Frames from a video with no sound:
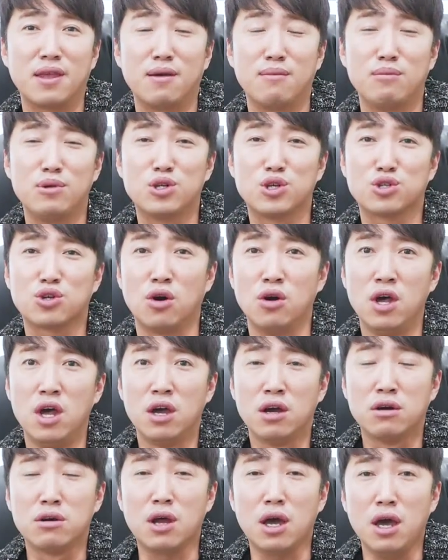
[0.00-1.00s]
믿어서
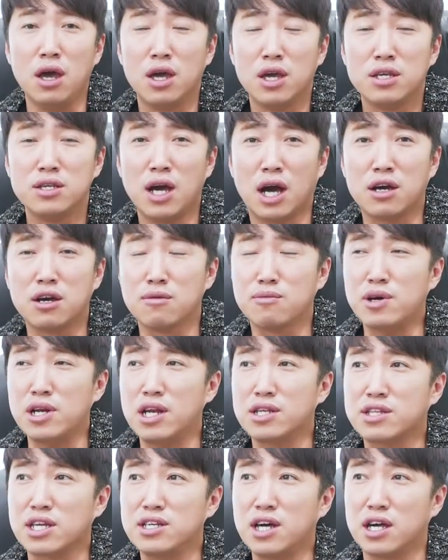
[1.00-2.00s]
그래? 야 그럼 큰일
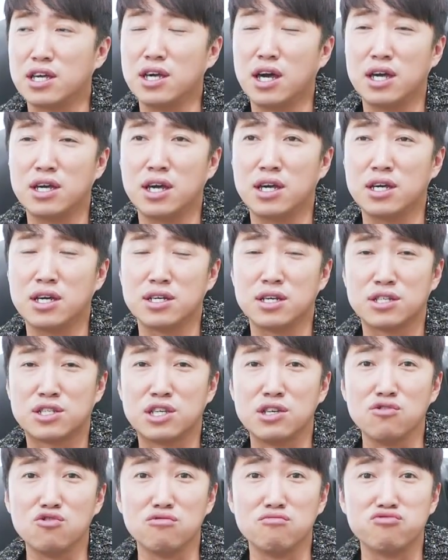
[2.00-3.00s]
났다. 야야야야
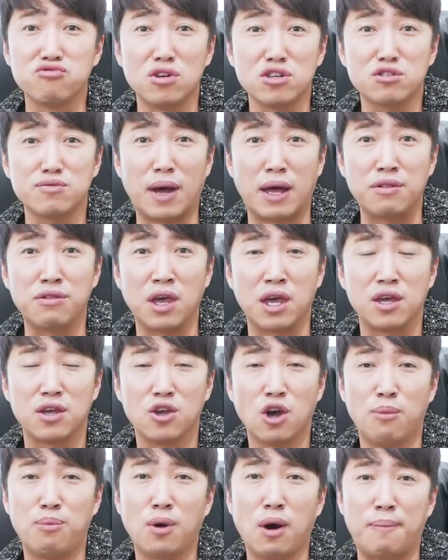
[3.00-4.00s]
진구 무너지면 안 돼.
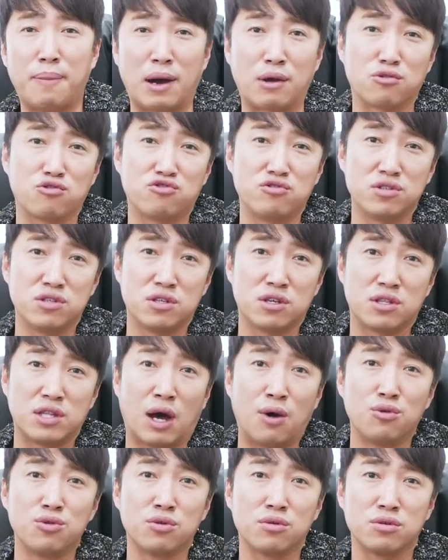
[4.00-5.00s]
여포가 바로 이제
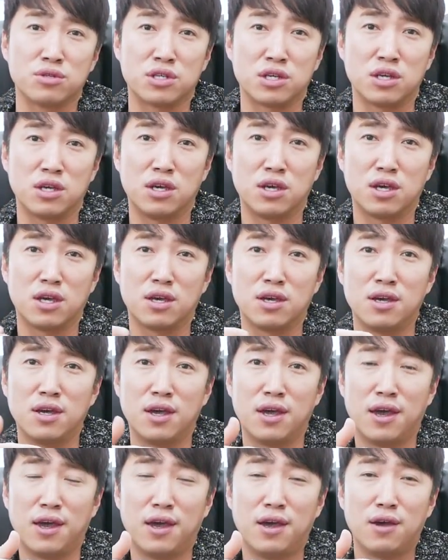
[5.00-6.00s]
나오는 거지.
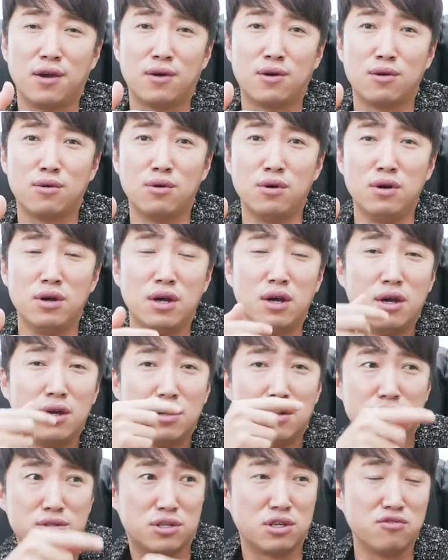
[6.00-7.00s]
그리고
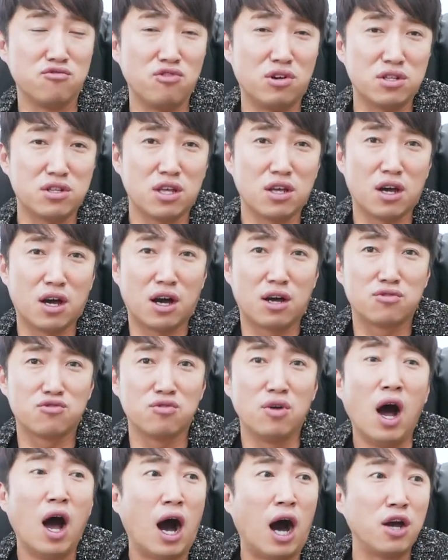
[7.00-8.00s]
진구한테
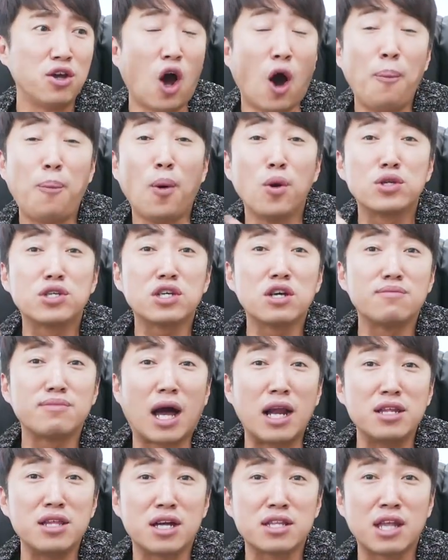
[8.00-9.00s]
가가지고 아 여포 지금
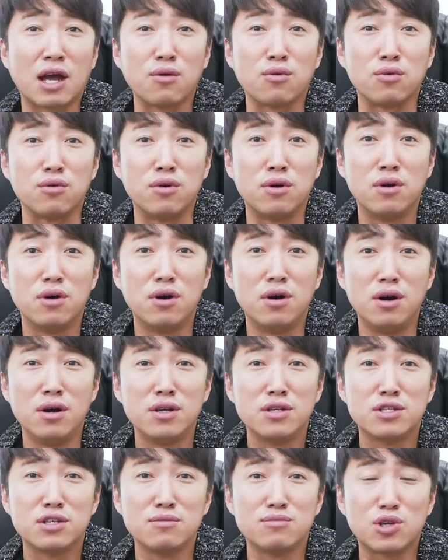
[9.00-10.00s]
난리 났다고. 어?
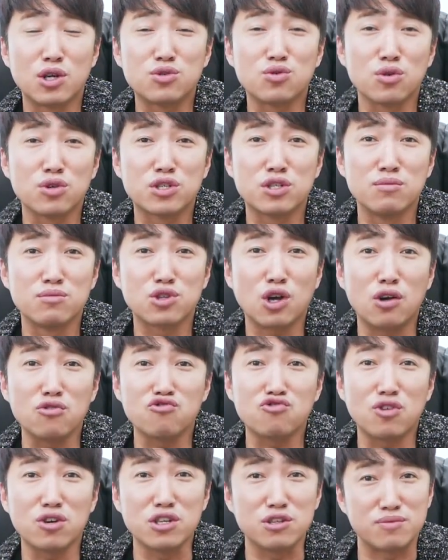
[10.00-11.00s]
지금 저쪽 지금
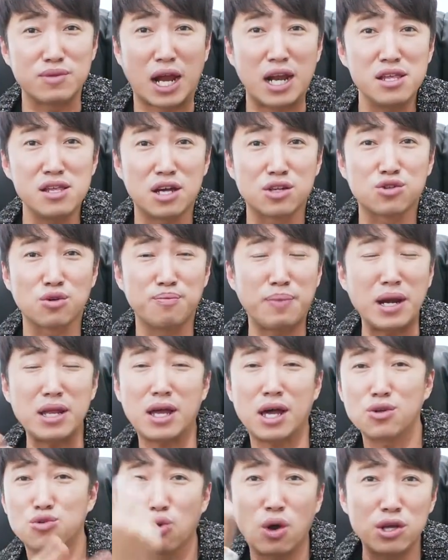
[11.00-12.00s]
서주성이 지금 난리 났어. 빨리
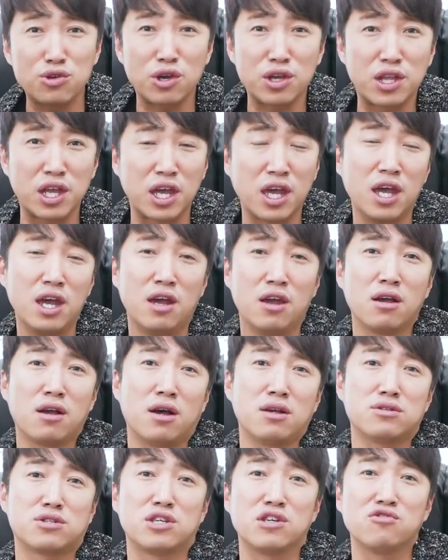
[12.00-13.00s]
나 도와줘야 돼.
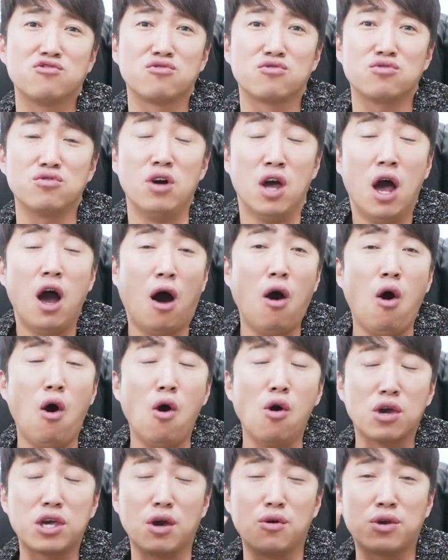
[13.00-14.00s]
그러니까 진궁도
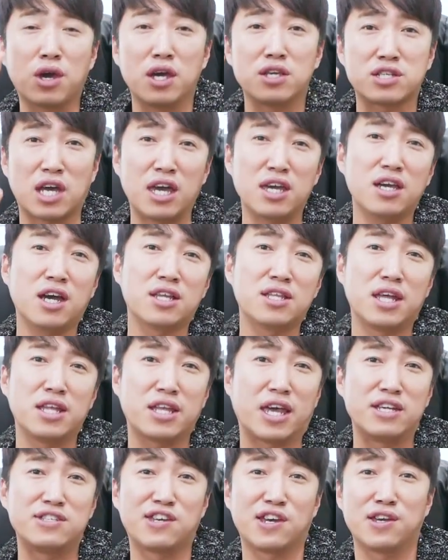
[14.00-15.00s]
어 오케이 오케이 자기가 낸
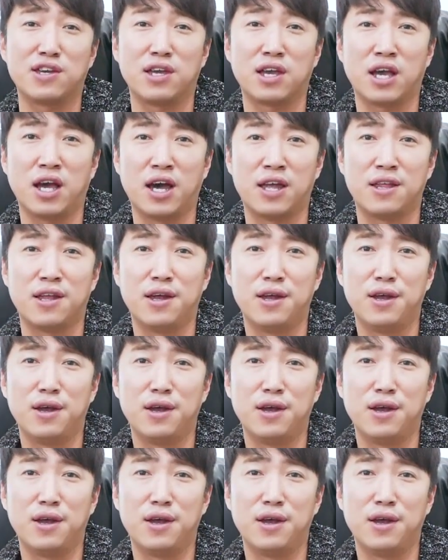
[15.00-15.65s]
계책이니까